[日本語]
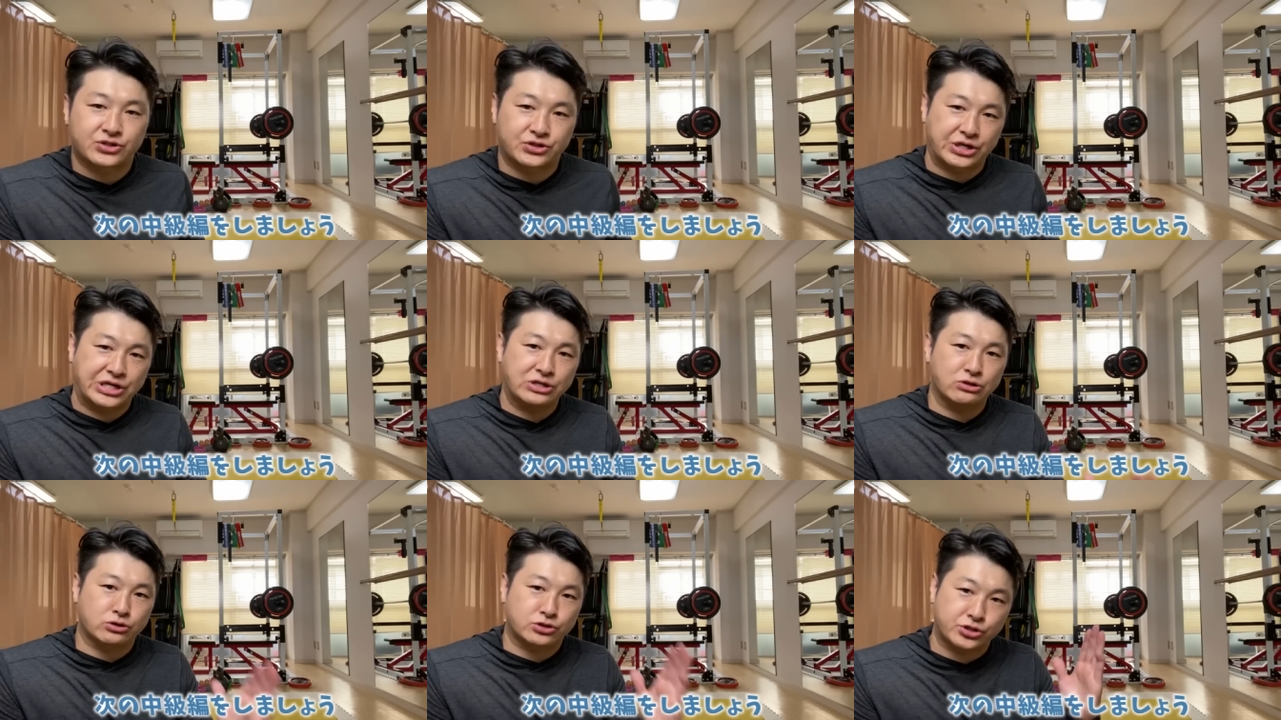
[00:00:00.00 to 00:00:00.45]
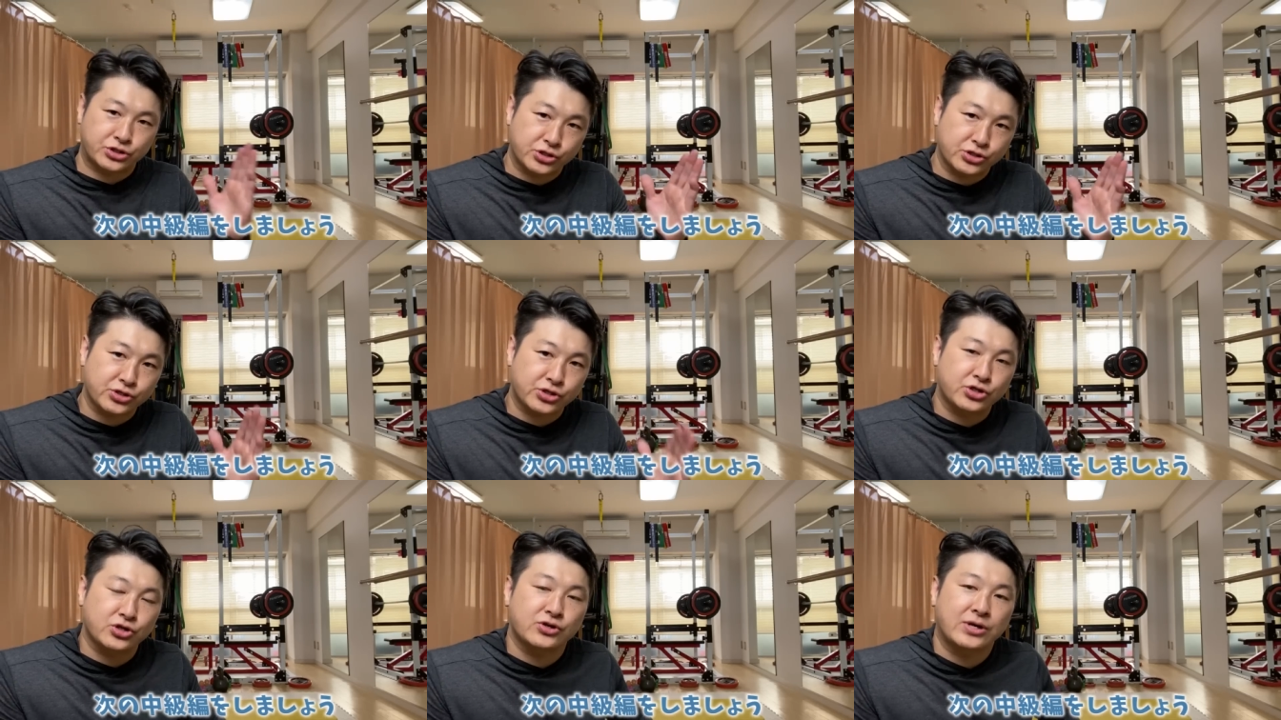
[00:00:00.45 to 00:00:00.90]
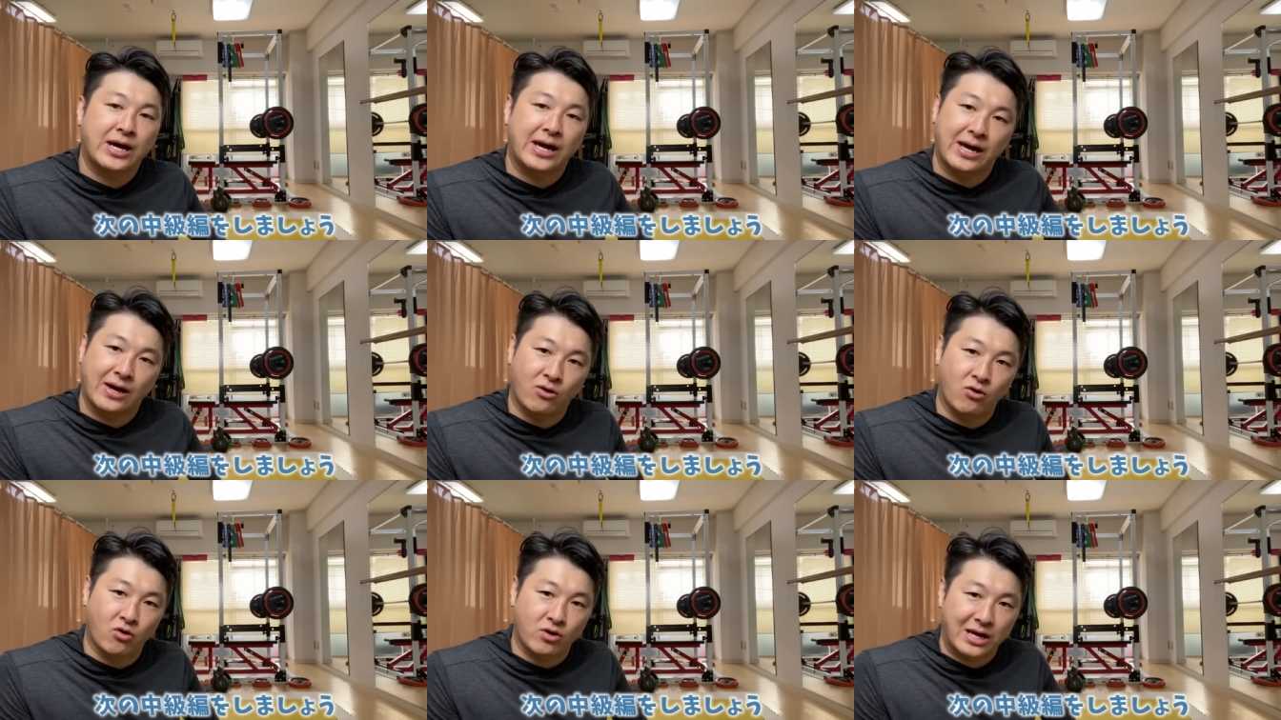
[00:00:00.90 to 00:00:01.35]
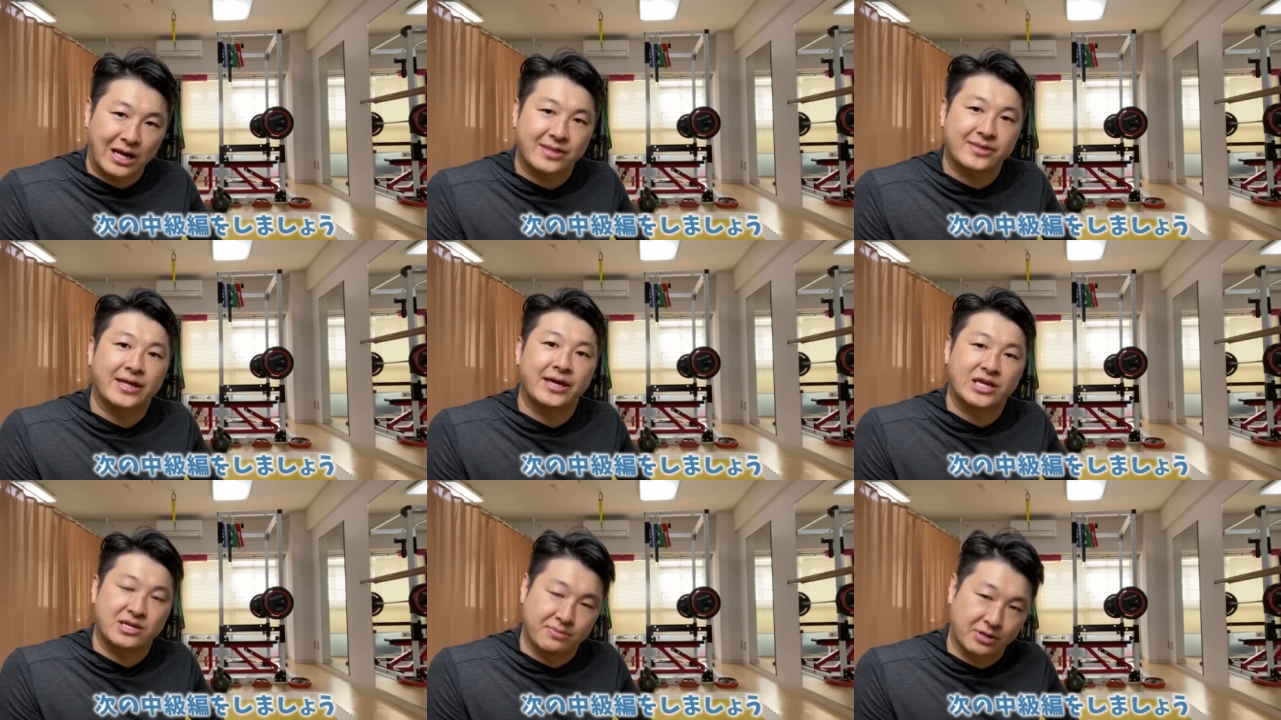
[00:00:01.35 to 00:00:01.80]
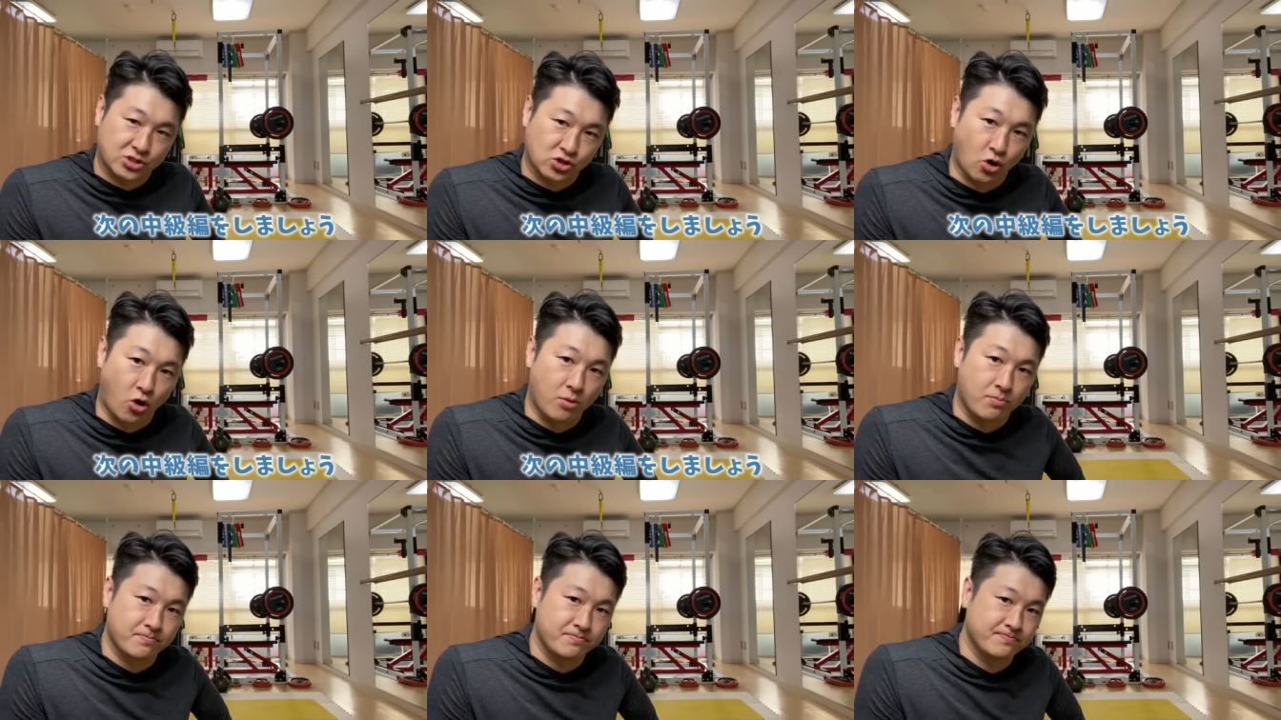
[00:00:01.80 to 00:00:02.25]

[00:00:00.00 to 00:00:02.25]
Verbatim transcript: 次の中級編をやっていきましょ